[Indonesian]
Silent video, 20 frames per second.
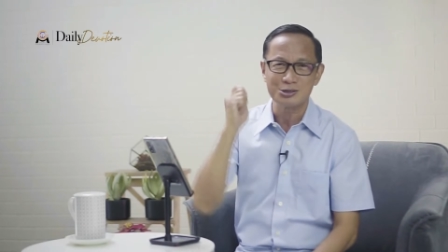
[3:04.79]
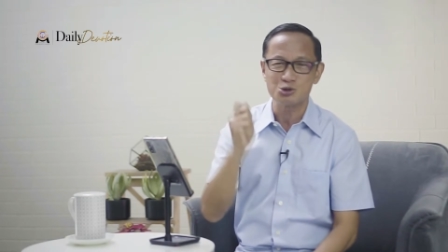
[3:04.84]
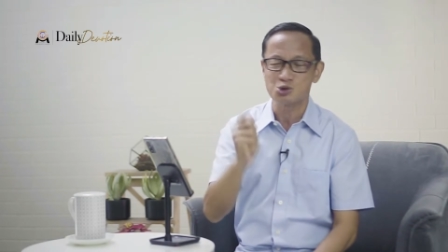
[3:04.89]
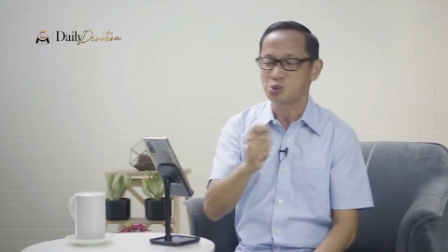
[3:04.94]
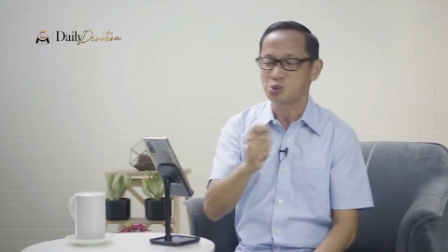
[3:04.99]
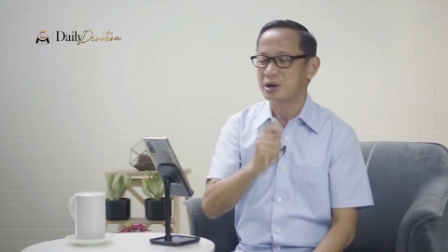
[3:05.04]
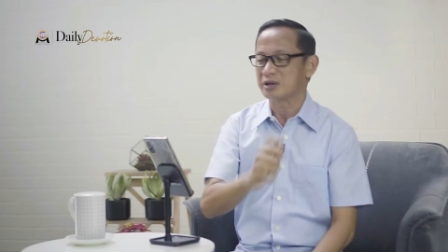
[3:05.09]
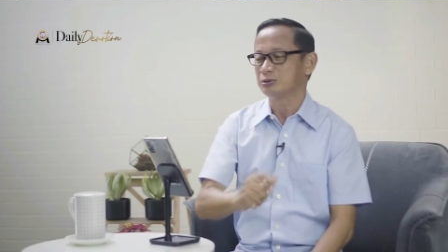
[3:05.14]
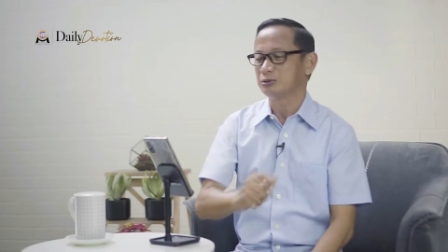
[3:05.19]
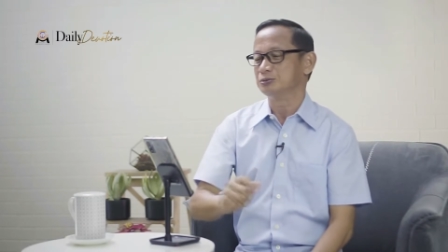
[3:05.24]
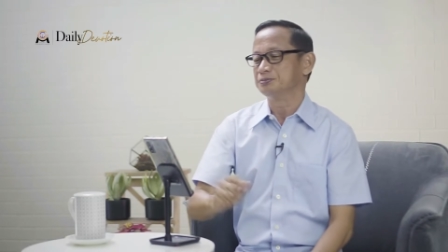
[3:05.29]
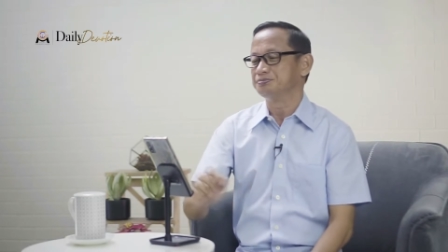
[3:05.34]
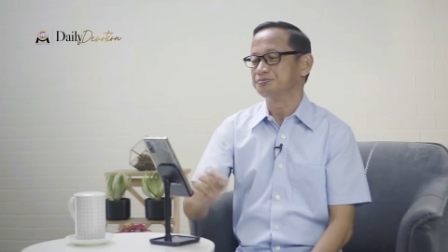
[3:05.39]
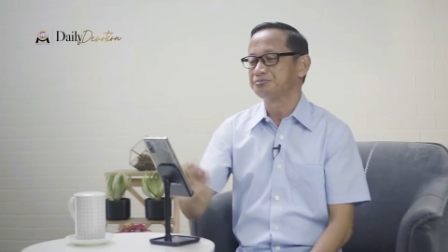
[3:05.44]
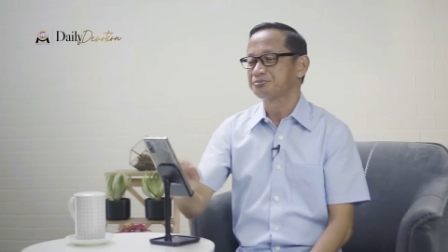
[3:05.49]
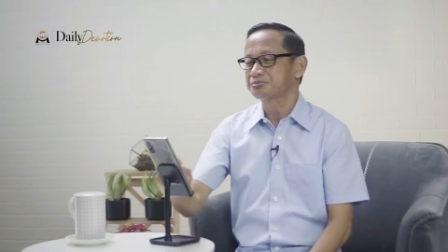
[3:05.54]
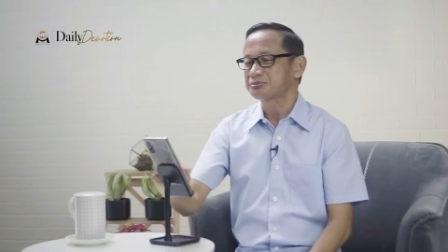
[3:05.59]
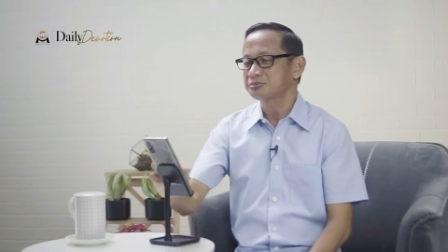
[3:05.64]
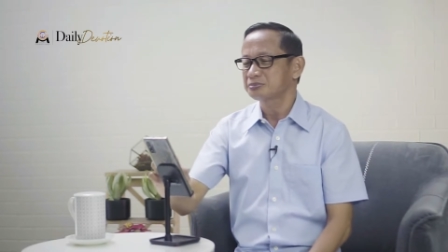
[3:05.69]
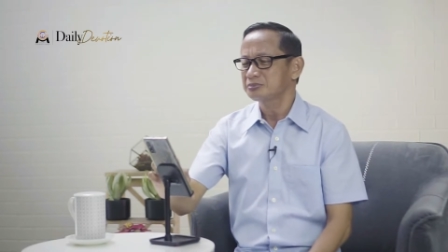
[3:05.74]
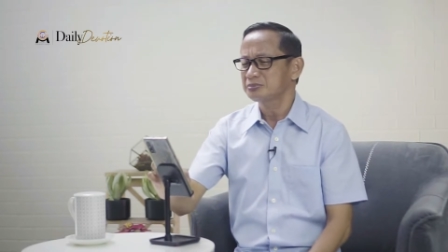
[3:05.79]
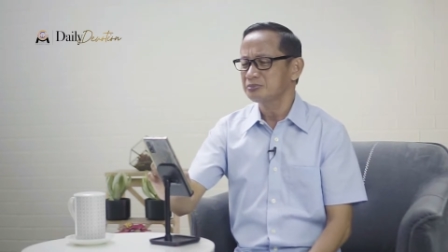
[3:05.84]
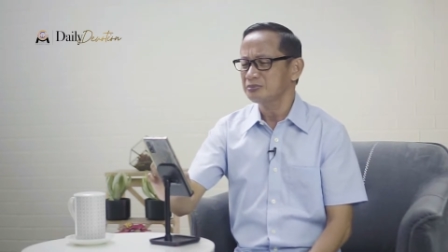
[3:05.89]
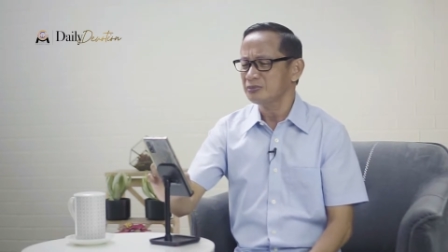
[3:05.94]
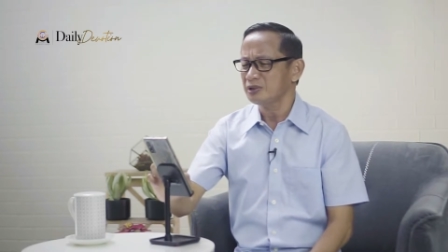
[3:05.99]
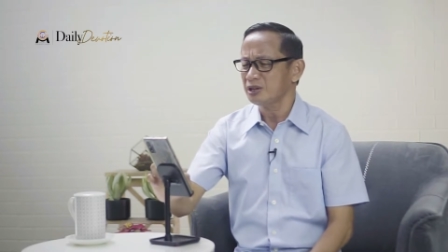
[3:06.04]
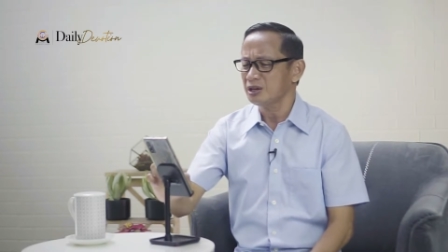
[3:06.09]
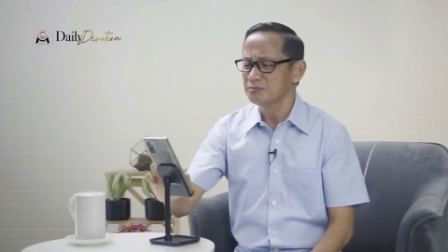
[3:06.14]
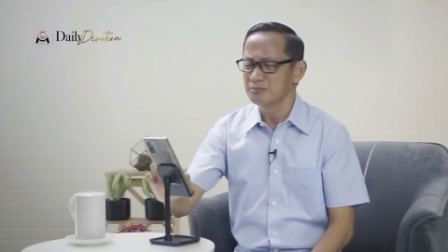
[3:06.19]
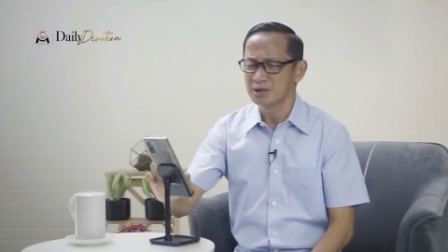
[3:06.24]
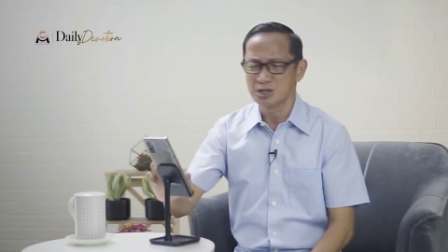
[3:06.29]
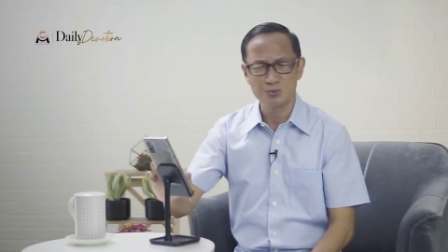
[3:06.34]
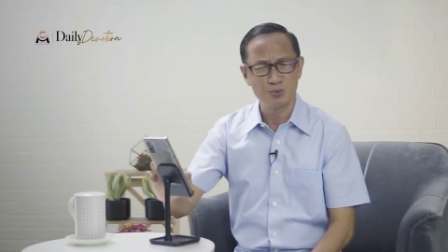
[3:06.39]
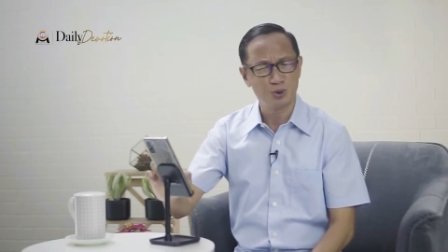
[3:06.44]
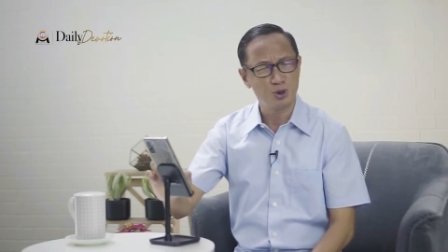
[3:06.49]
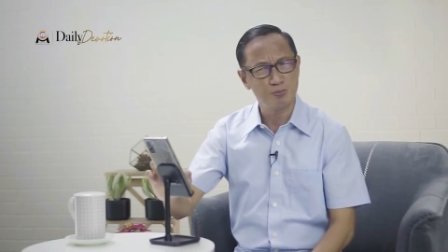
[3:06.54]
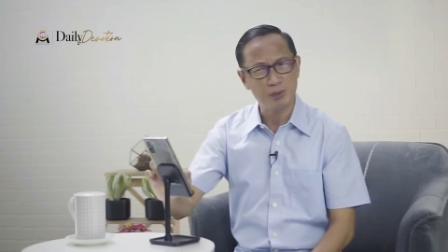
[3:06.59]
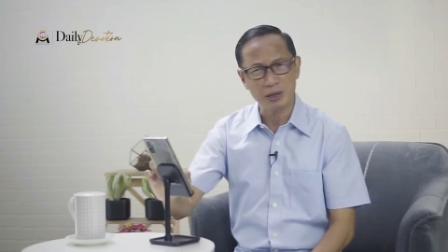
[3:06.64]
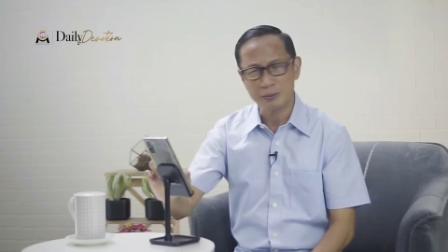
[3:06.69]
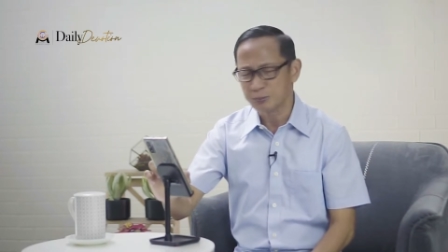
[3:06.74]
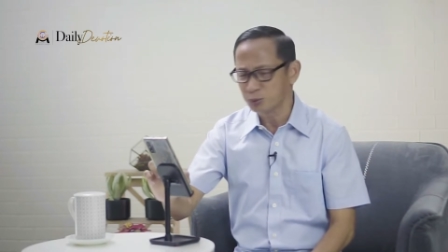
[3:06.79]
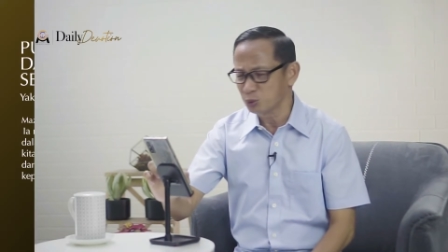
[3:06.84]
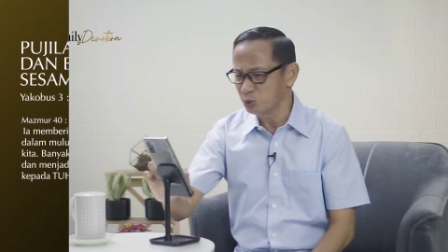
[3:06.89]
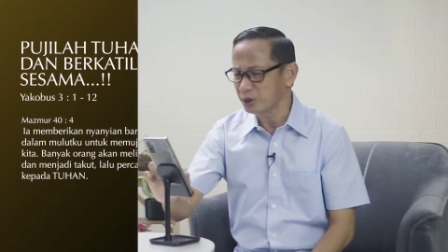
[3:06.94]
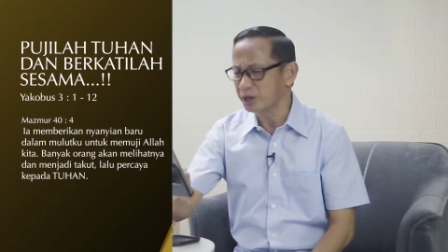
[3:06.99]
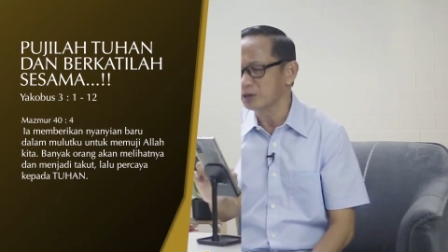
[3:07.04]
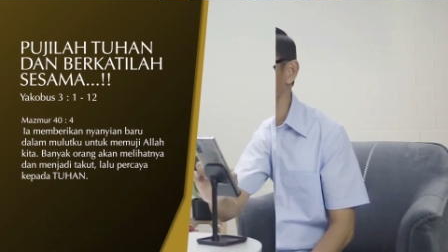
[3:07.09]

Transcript: sesuatu. Mazmur 40